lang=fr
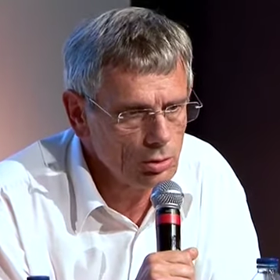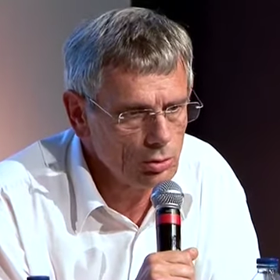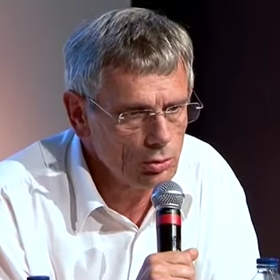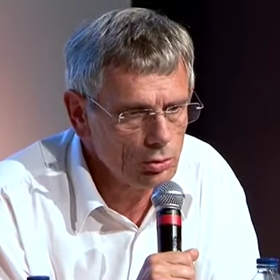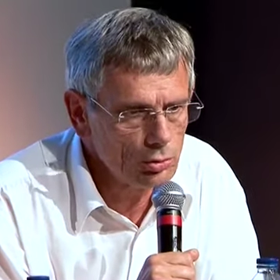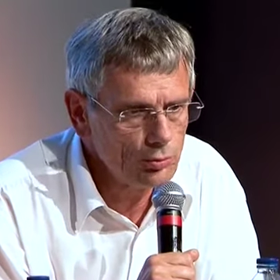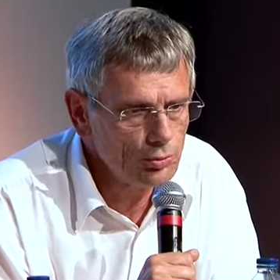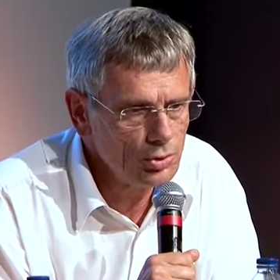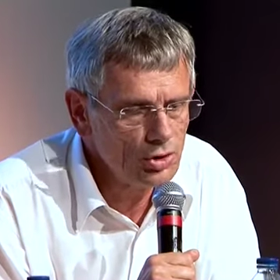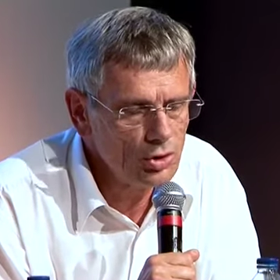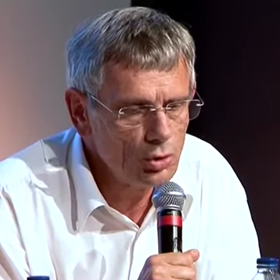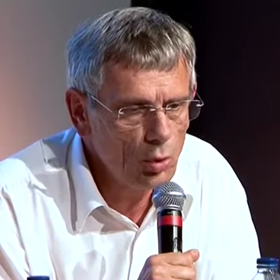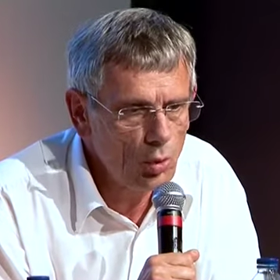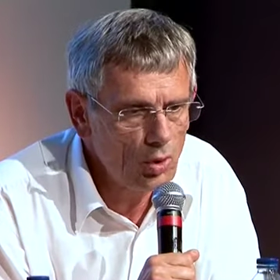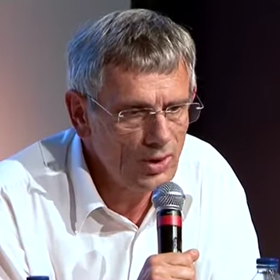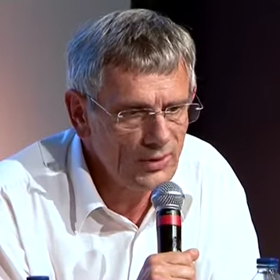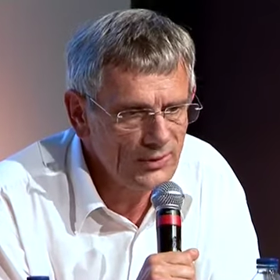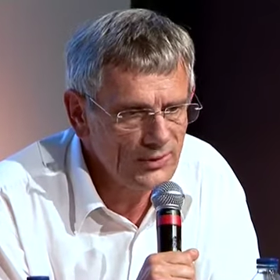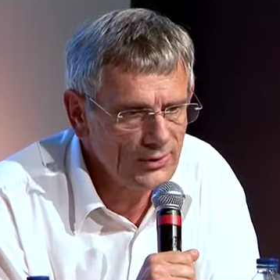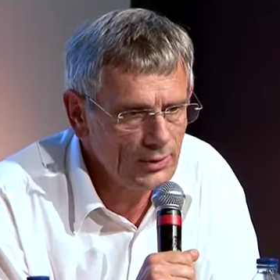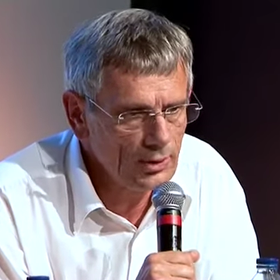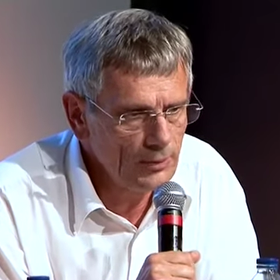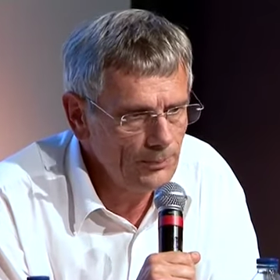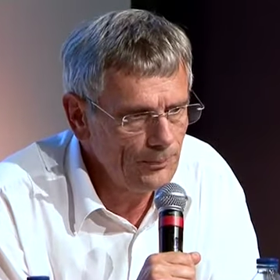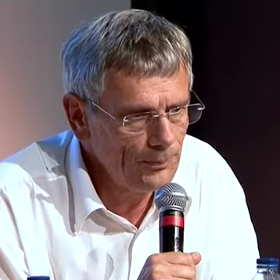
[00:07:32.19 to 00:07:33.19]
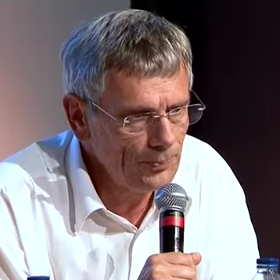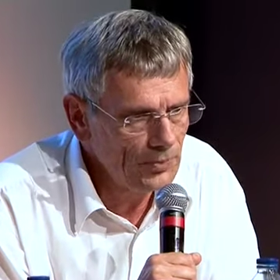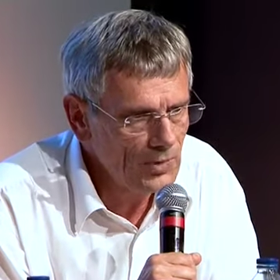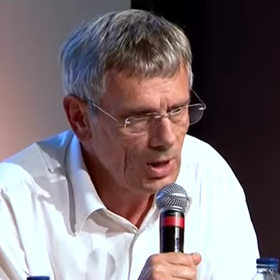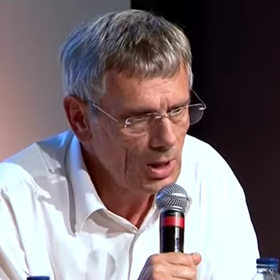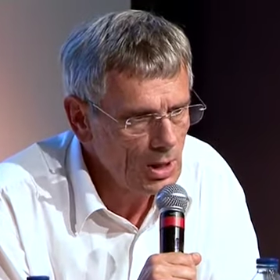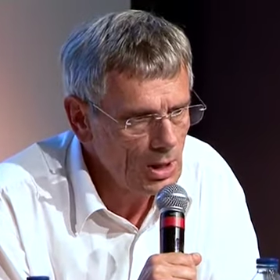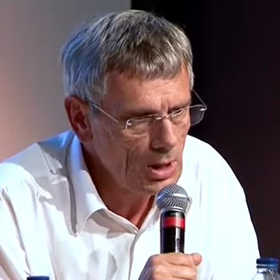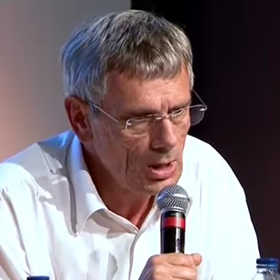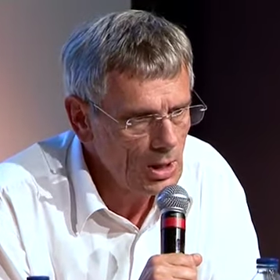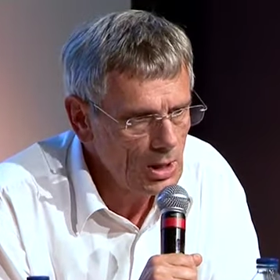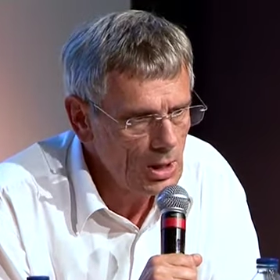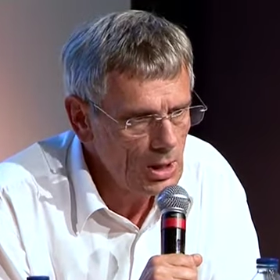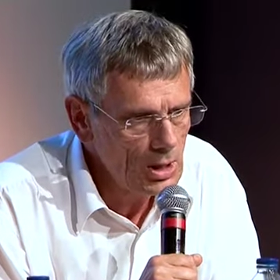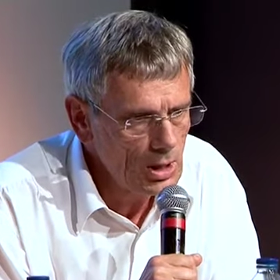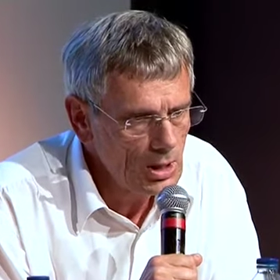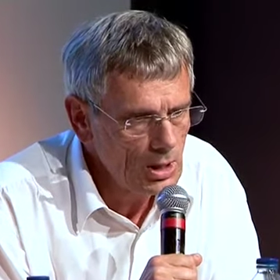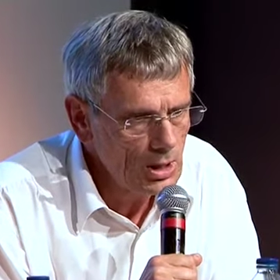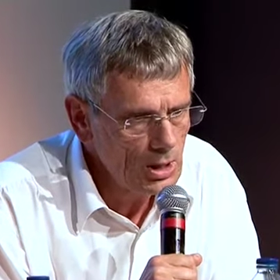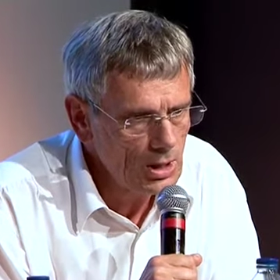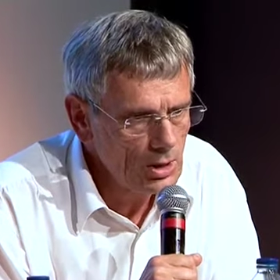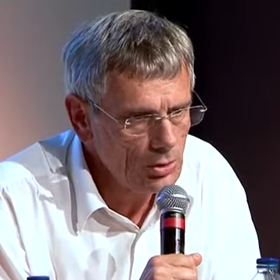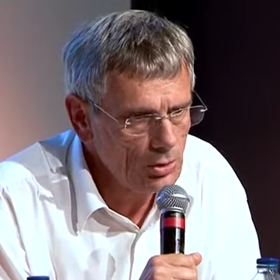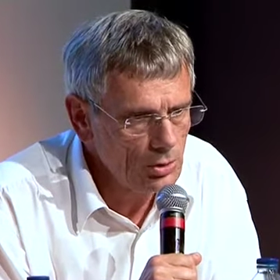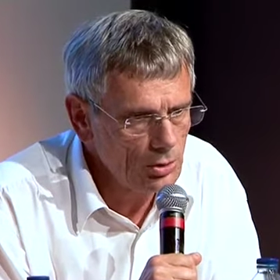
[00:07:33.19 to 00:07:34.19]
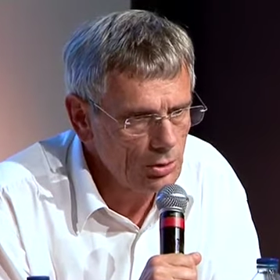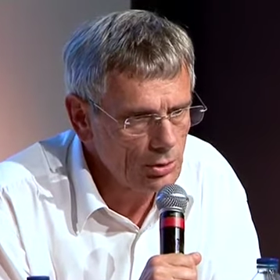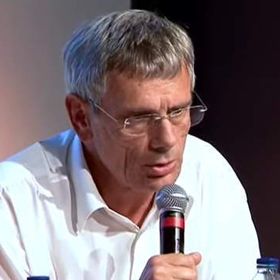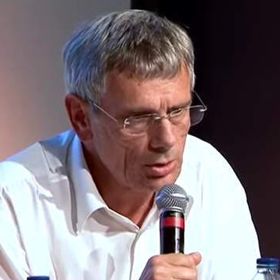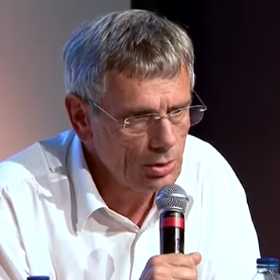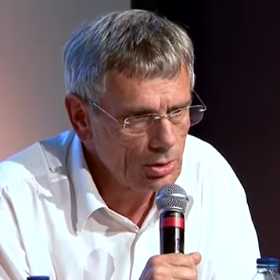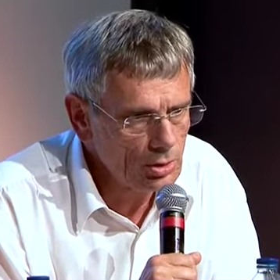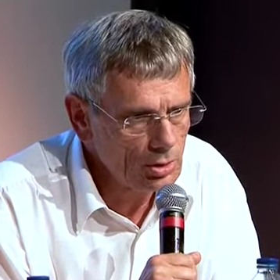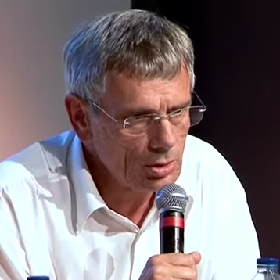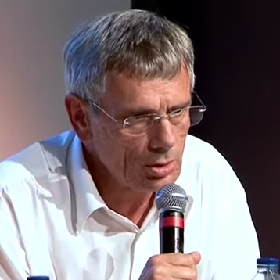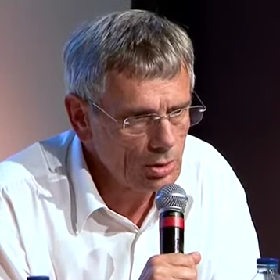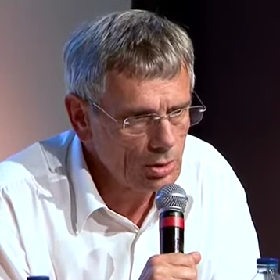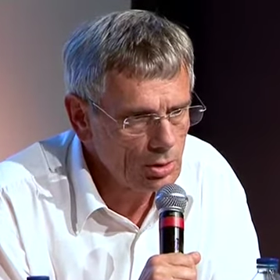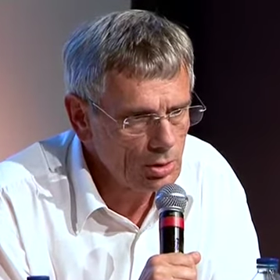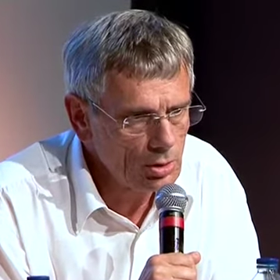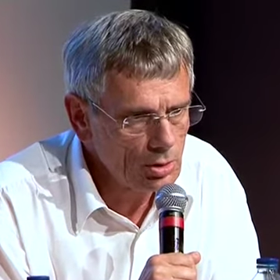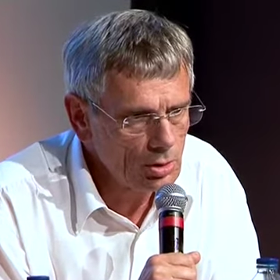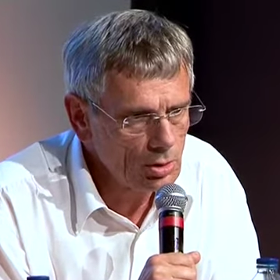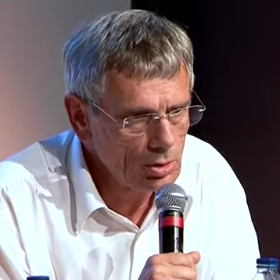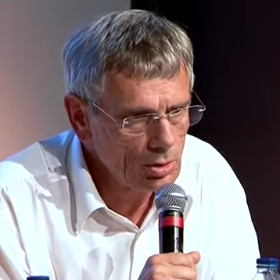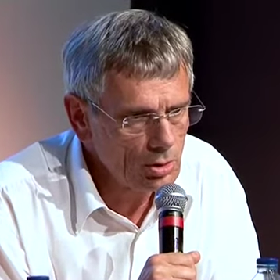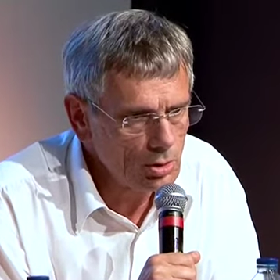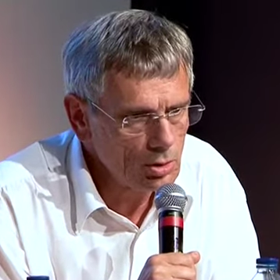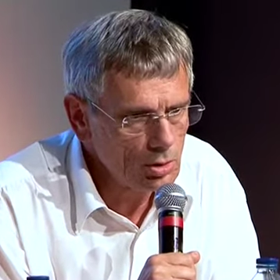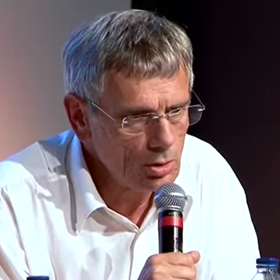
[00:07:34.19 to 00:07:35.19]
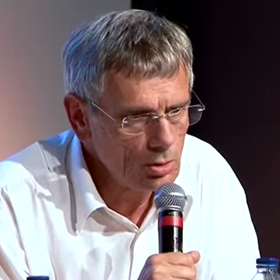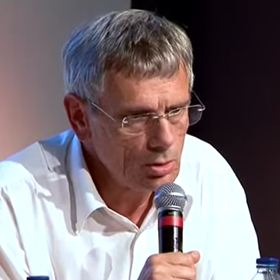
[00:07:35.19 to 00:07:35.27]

depuis trois ans. Et donc, euh,